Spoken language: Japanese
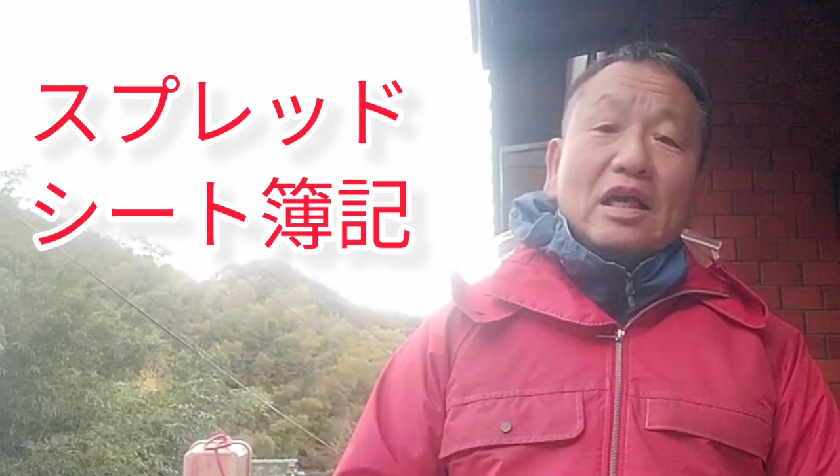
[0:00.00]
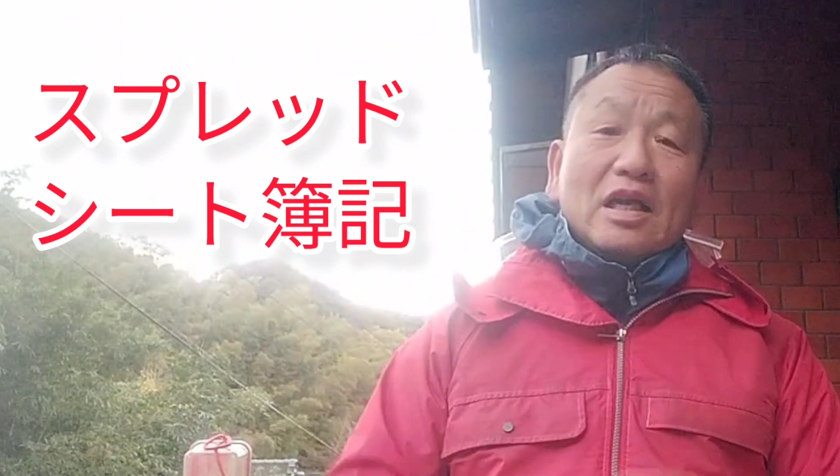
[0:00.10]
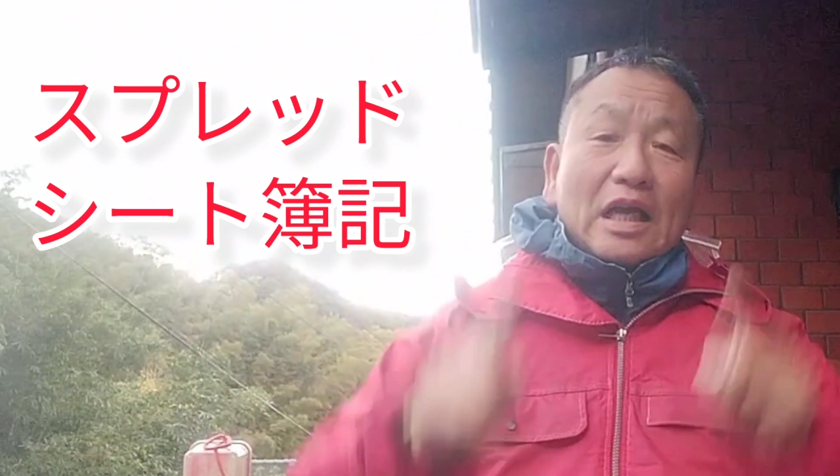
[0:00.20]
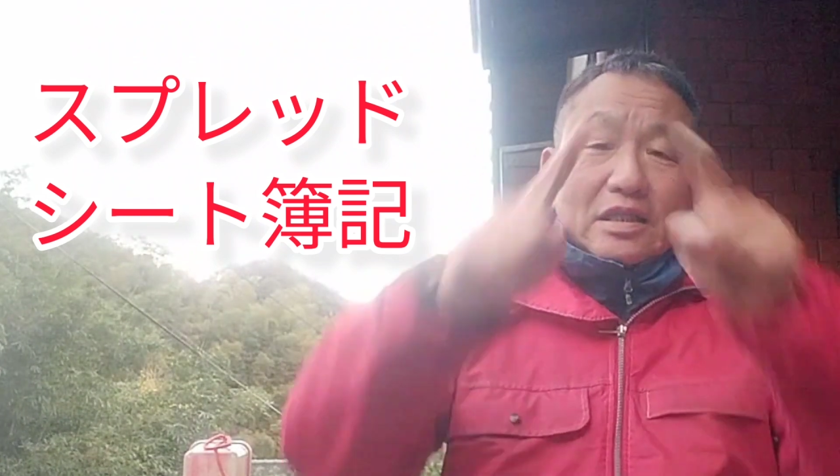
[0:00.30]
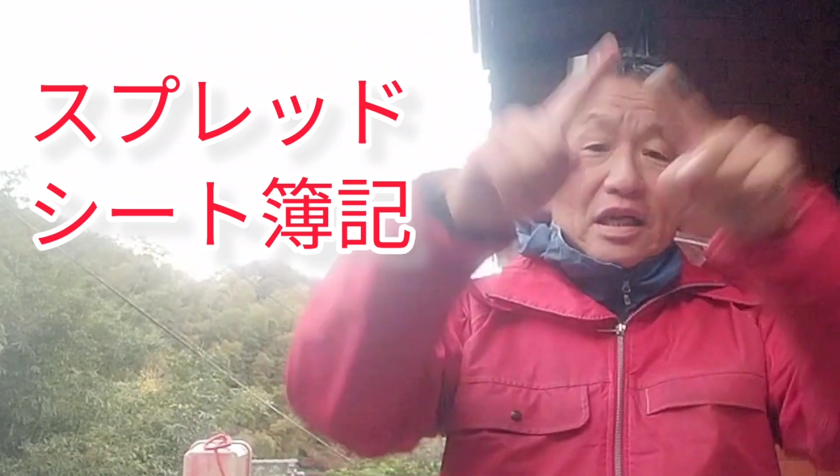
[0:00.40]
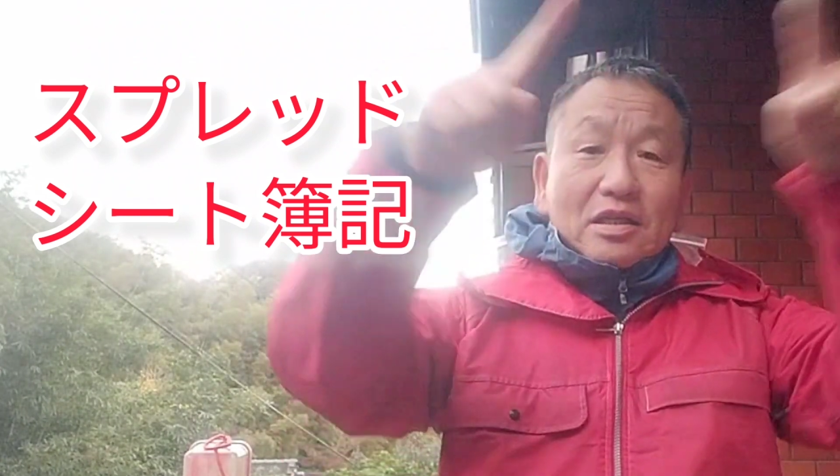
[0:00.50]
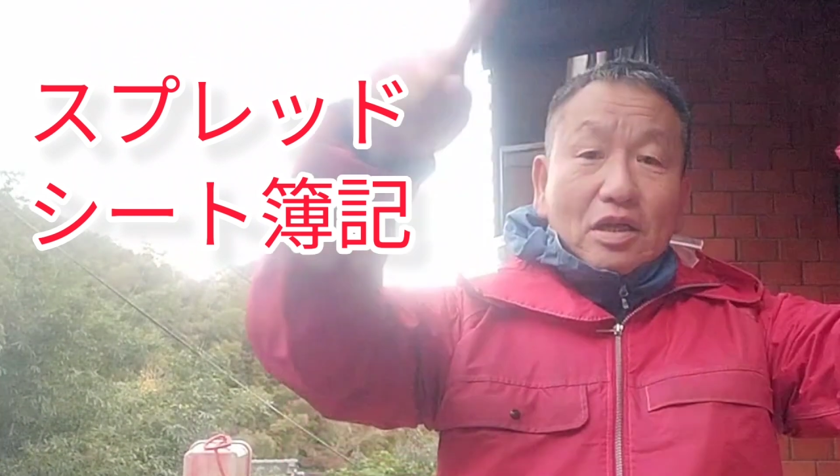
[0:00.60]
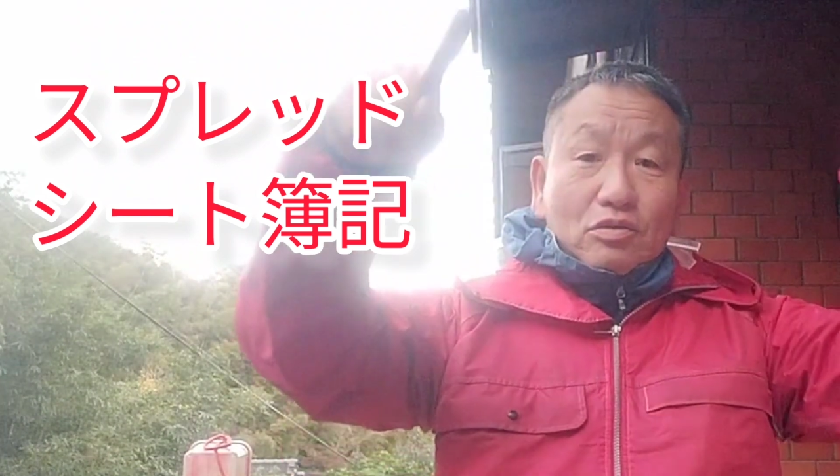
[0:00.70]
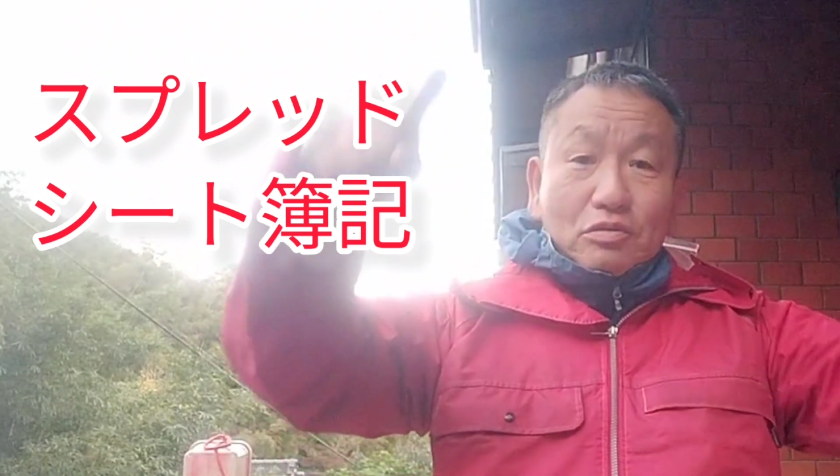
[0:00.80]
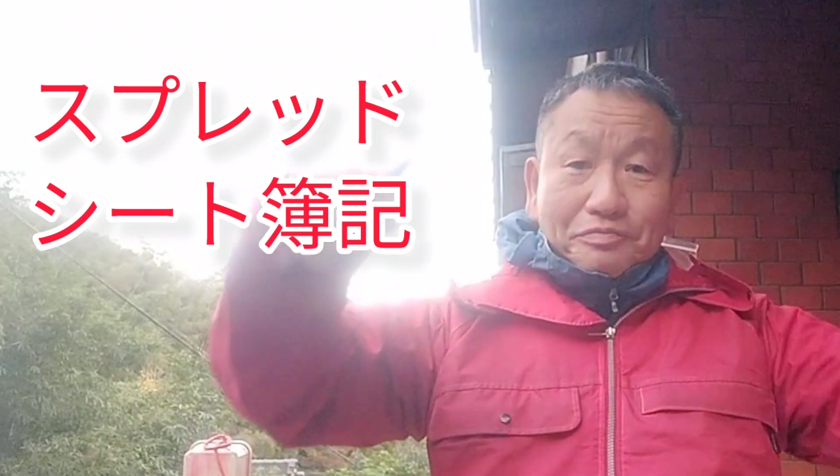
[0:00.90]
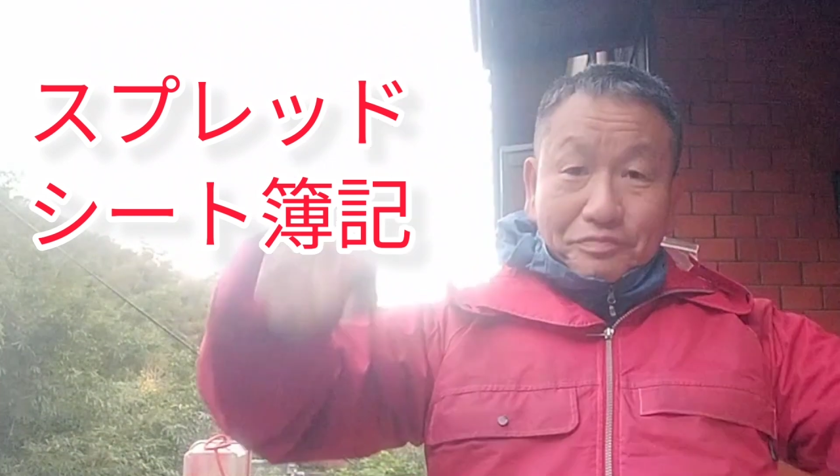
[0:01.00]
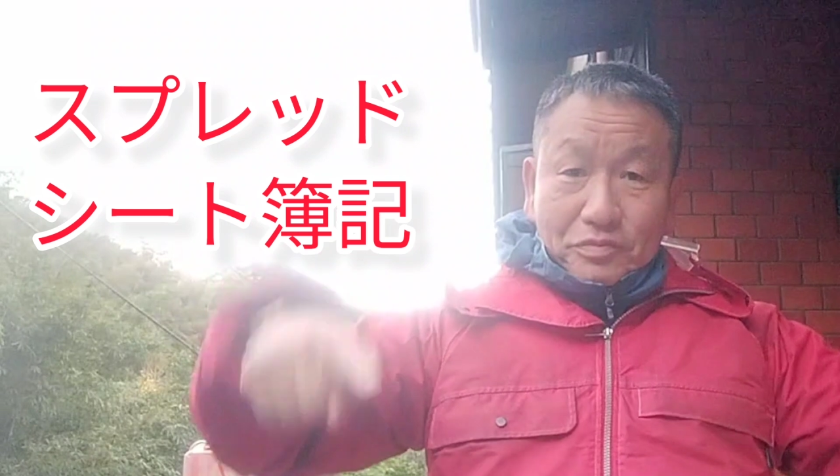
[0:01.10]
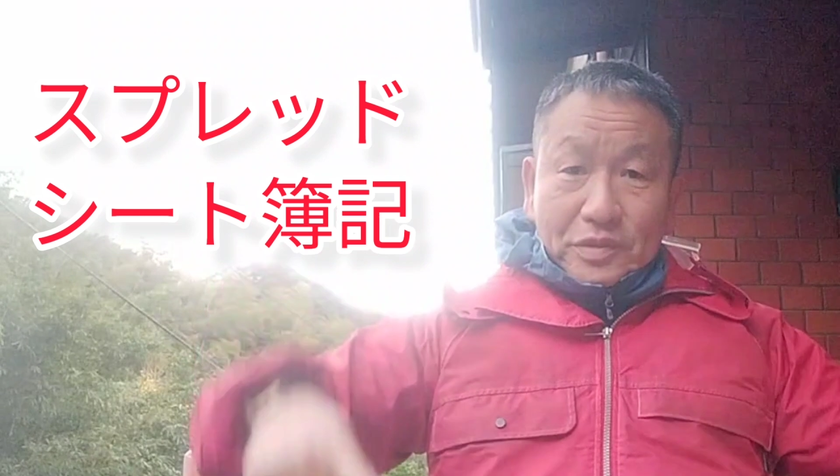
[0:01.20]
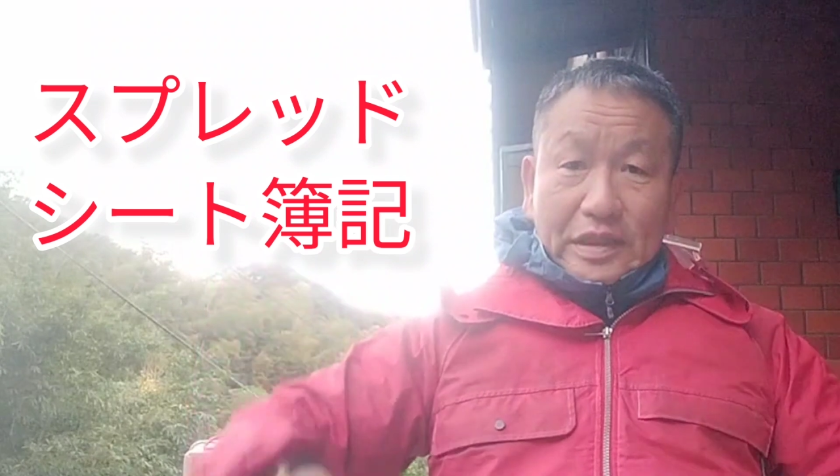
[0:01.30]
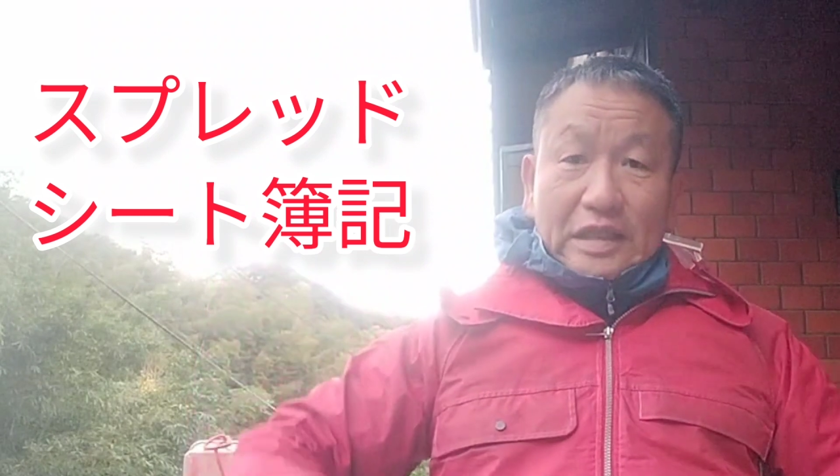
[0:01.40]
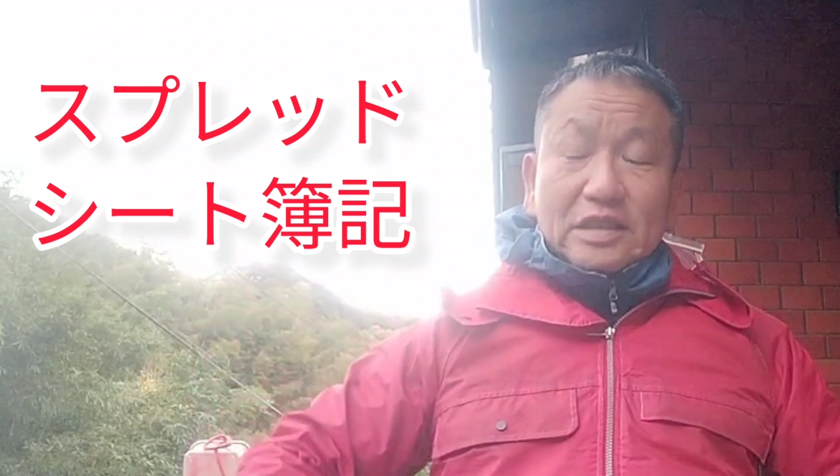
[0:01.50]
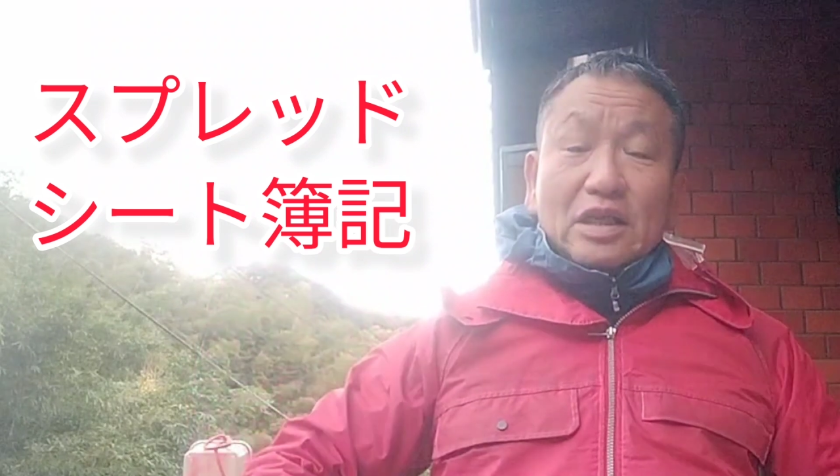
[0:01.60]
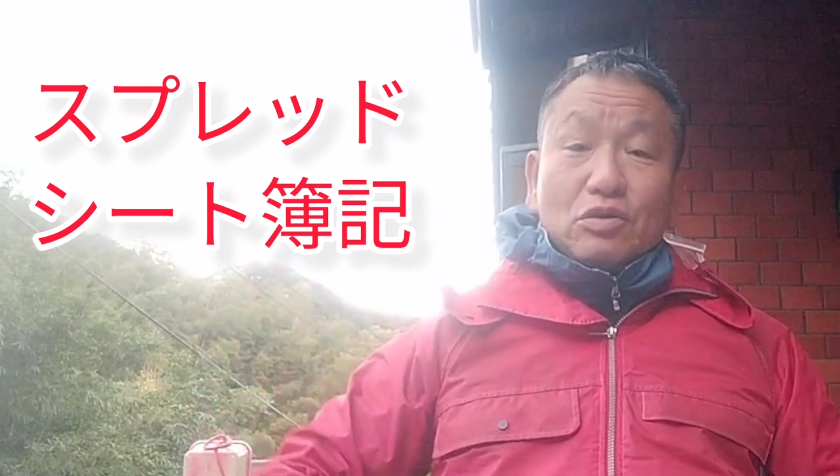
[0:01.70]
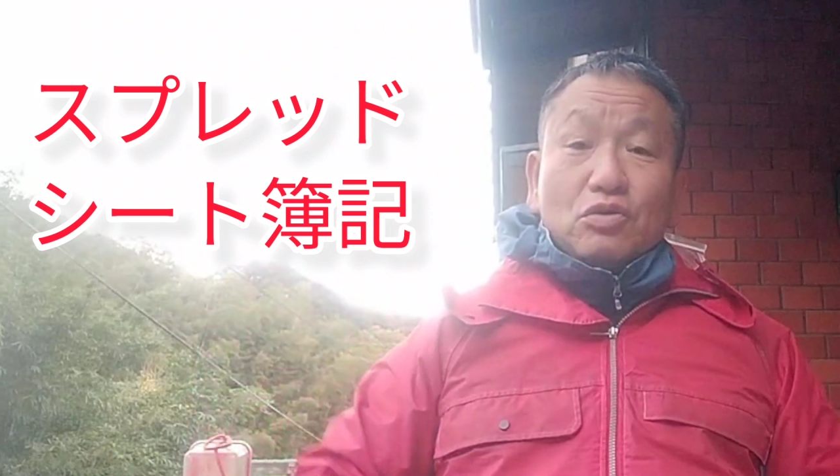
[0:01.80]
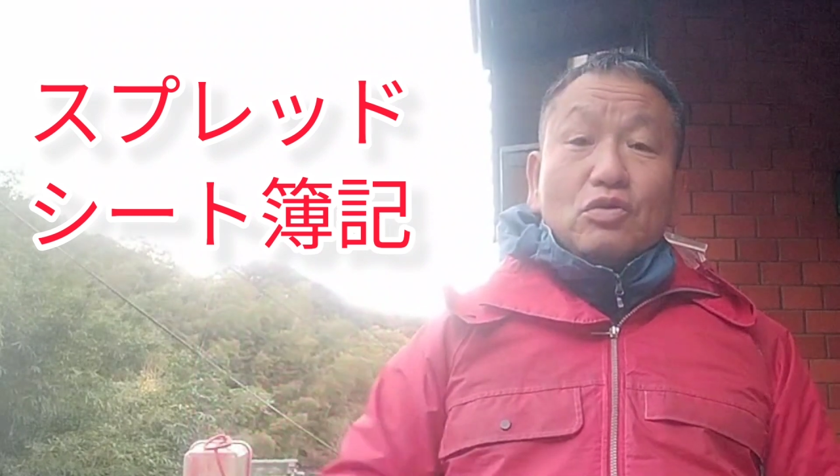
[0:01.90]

簡単なあの足し算の